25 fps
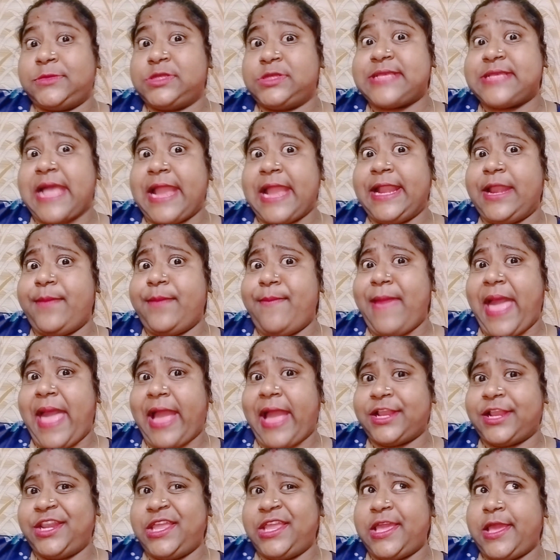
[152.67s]
সাইডে ব্যাক
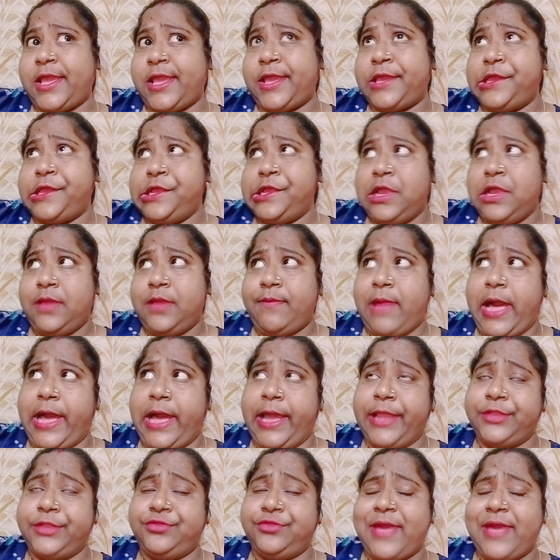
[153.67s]
নিয়ে ভাই
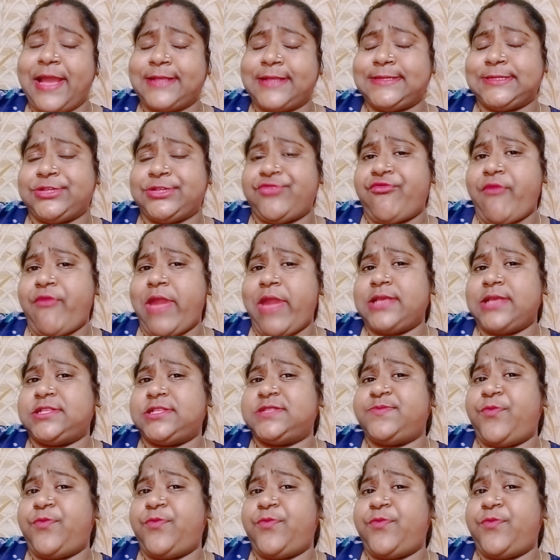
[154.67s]
দু একটা ড্রেস